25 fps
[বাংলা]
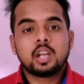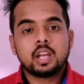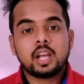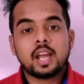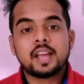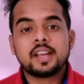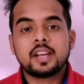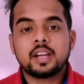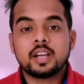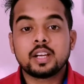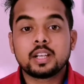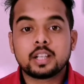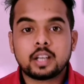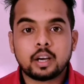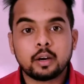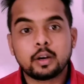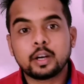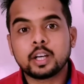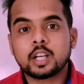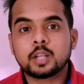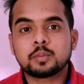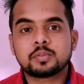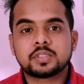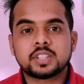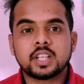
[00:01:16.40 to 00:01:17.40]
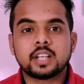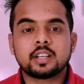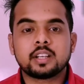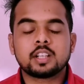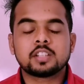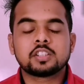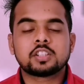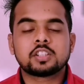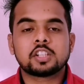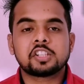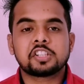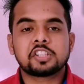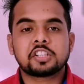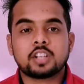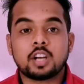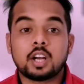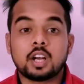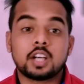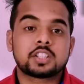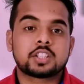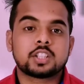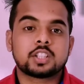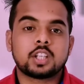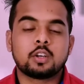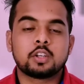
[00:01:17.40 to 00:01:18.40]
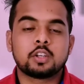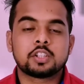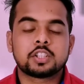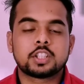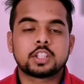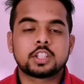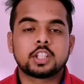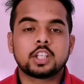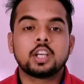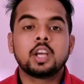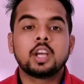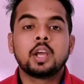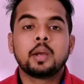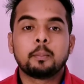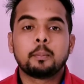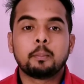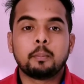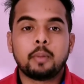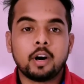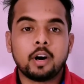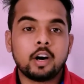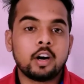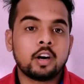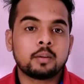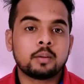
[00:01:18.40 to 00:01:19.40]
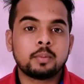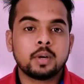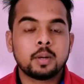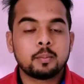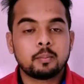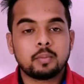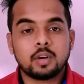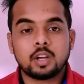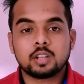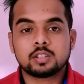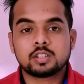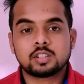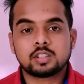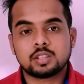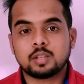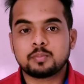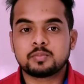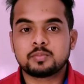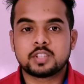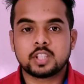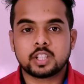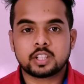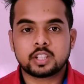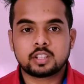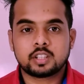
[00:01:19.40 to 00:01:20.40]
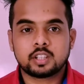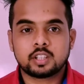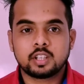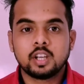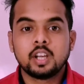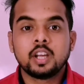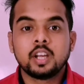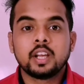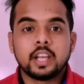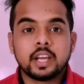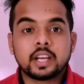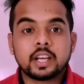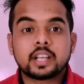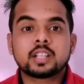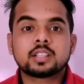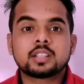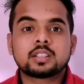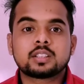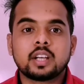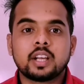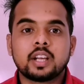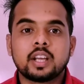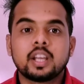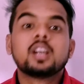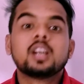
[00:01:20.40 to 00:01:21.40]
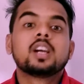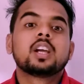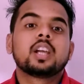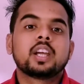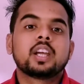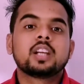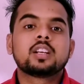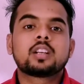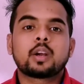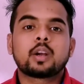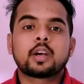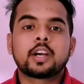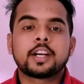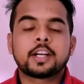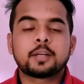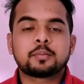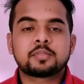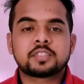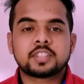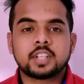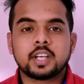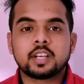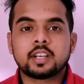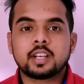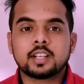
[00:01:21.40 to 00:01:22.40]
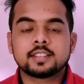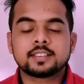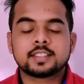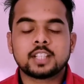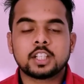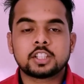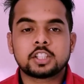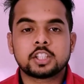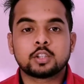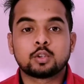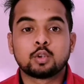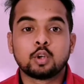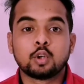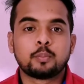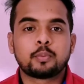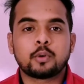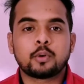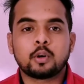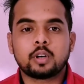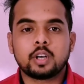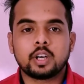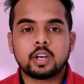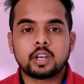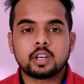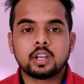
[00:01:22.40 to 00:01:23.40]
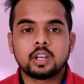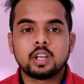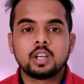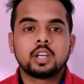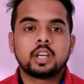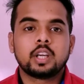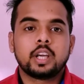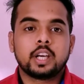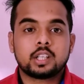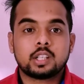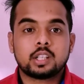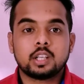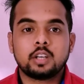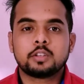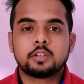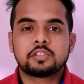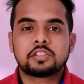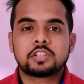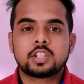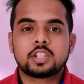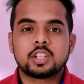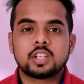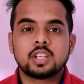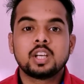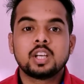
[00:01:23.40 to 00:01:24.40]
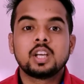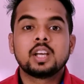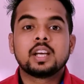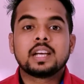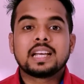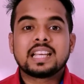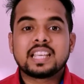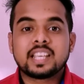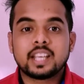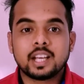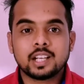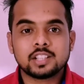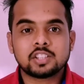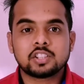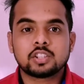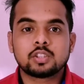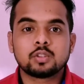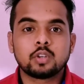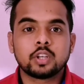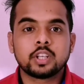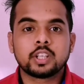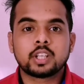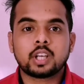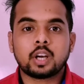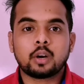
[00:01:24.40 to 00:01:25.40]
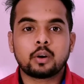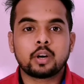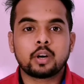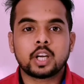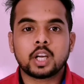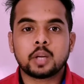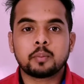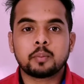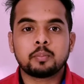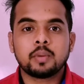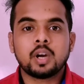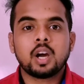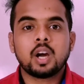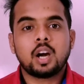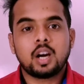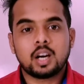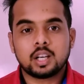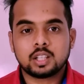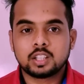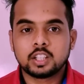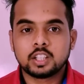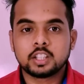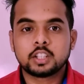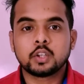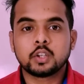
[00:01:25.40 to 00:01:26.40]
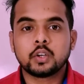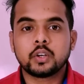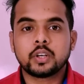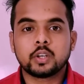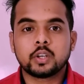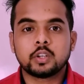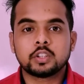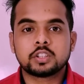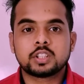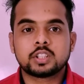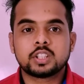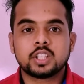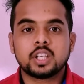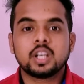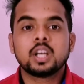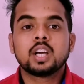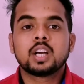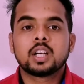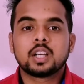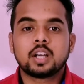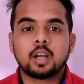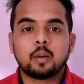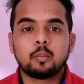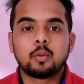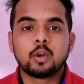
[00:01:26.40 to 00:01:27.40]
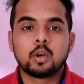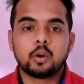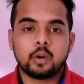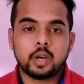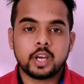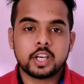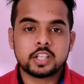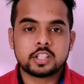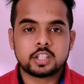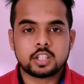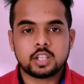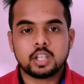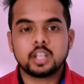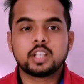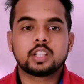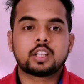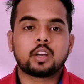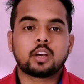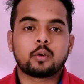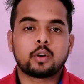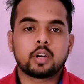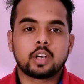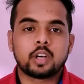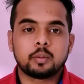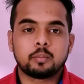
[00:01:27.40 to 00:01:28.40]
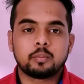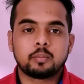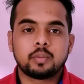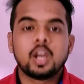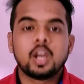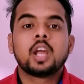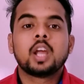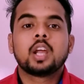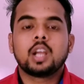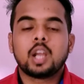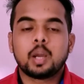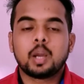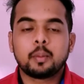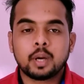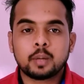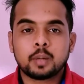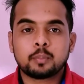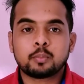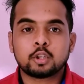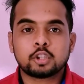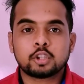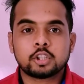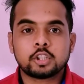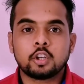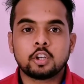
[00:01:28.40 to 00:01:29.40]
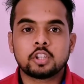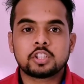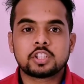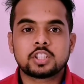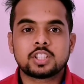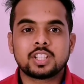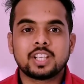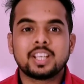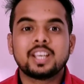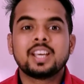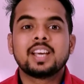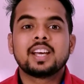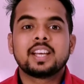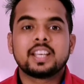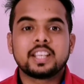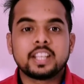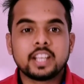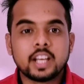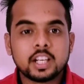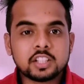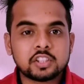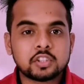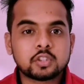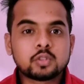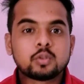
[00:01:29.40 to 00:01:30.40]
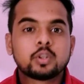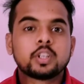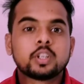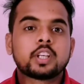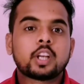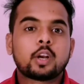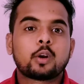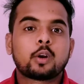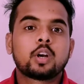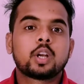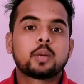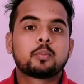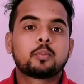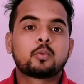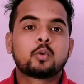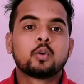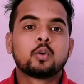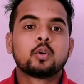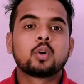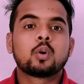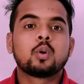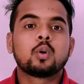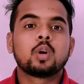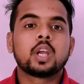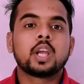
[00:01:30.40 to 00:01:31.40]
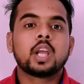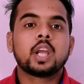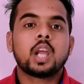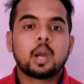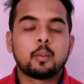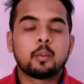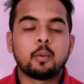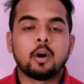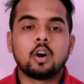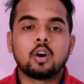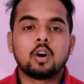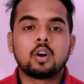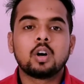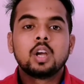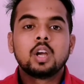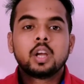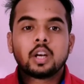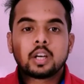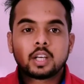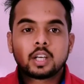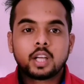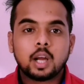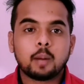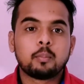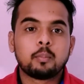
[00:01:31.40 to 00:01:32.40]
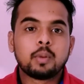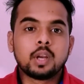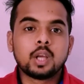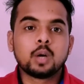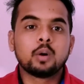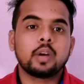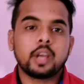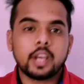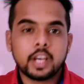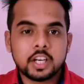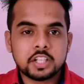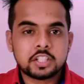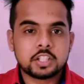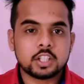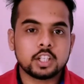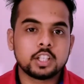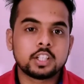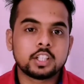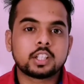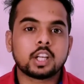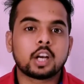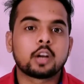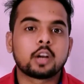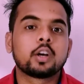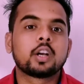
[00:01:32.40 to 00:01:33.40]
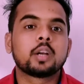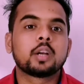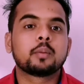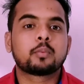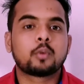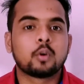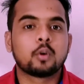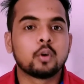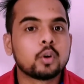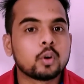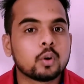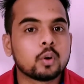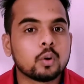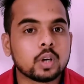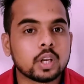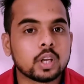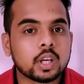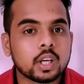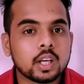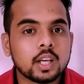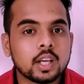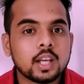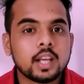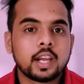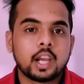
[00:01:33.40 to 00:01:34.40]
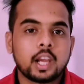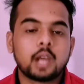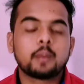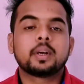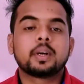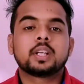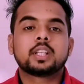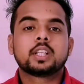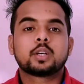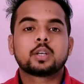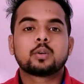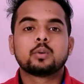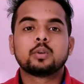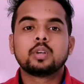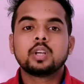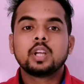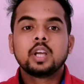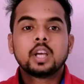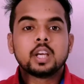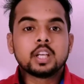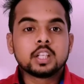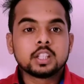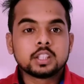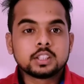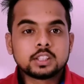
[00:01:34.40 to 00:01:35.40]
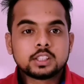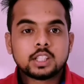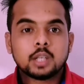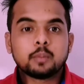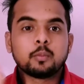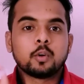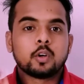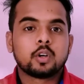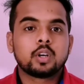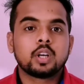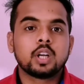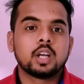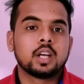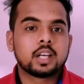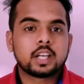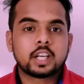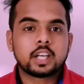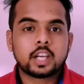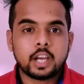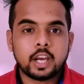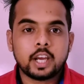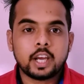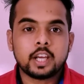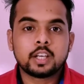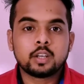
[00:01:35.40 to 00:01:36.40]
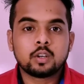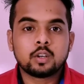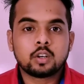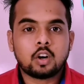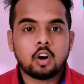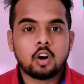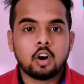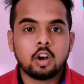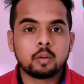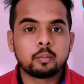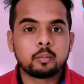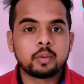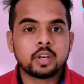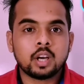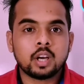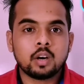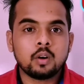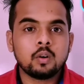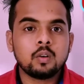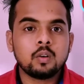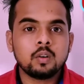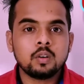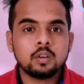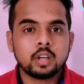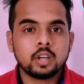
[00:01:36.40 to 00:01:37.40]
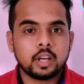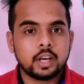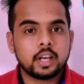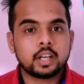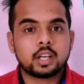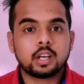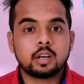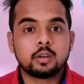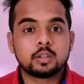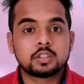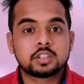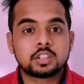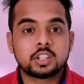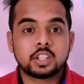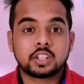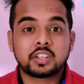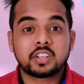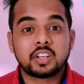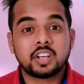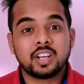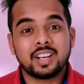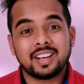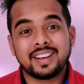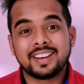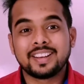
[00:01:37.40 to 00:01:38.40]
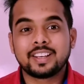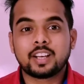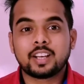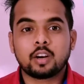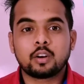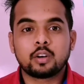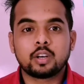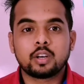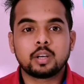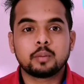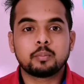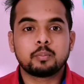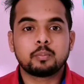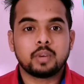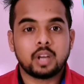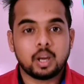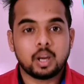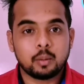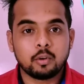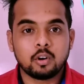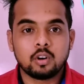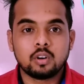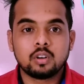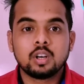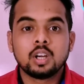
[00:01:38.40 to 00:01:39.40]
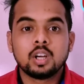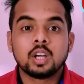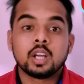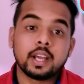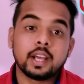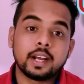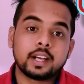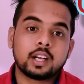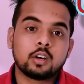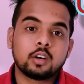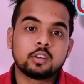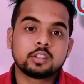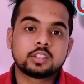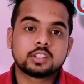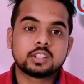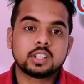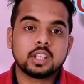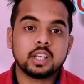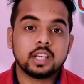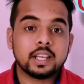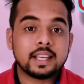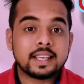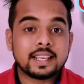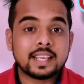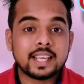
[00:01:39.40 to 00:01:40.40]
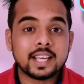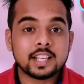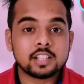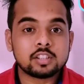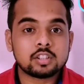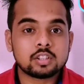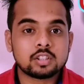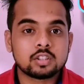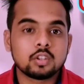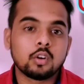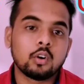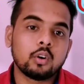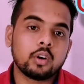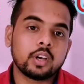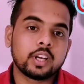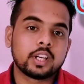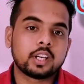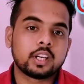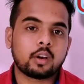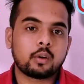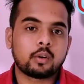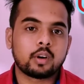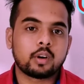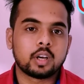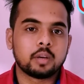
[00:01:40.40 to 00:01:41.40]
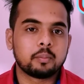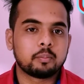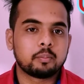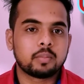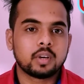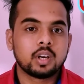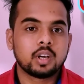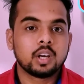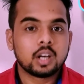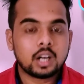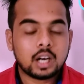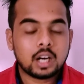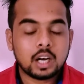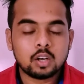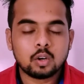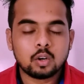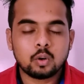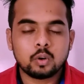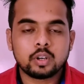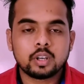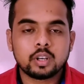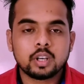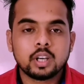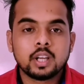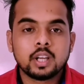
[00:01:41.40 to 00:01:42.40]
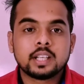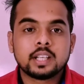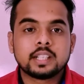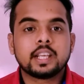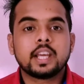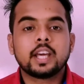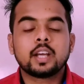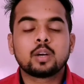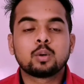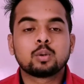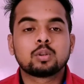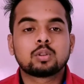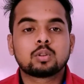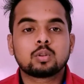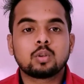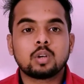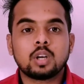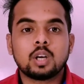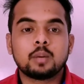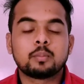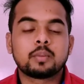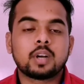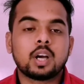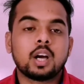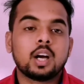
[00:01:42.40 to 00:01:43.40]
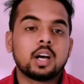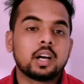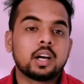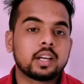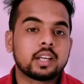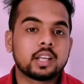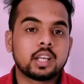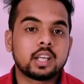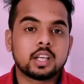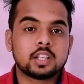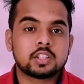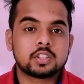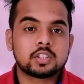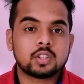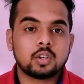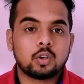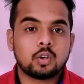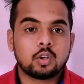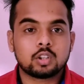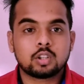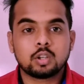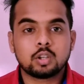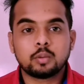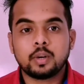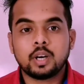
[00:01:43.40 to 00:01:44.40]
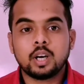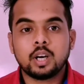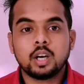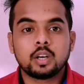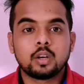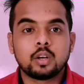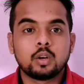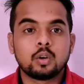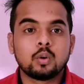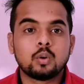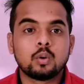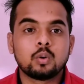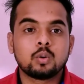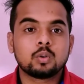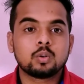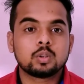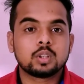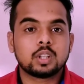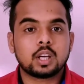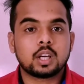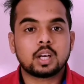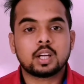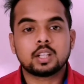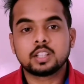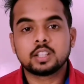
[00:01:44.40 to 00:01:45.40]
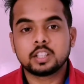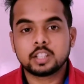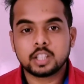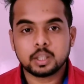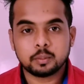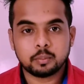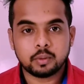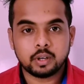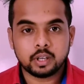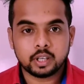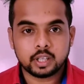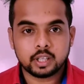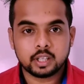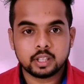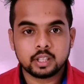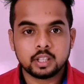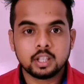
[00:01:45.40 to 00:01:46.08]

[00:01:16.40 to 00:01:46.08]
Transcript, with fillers: এই ইন্টারোগেটিভ সেন্টেন্সের স্ট্রাকচার হচ্ছে ভার প্লাস সাবজেক্ট এক্ষেত্রে ইন্টারগেটিভ সেন্টেন্স আছে দু প্রকার একটা হচ্ছে ইয়েস নো ইন্টারগেটিভ আর দ্বিতীয়টি হচ্ছে ডাব্লিউ এইচ ইন্টারগেটিভ এবার প্রশ্ন হচ্ছে ইয়েস নো ইন্টারগেটিভ কোনগুলি এবং ডাব্লিউ এইচ ইন্টারগেটিভ কোনগুলি এবার দেখুন যেমন ক্যান ইউ কল মি নাও এটা হচ্ছে একটি ইন্টারগেটিভ এবং এটা হচ্ছে ইয়েস নো ইন্টারগেটিভ কারণ এর উত্তর আমরা ইয়েস অথবা নো দ্বারা দিতে পারি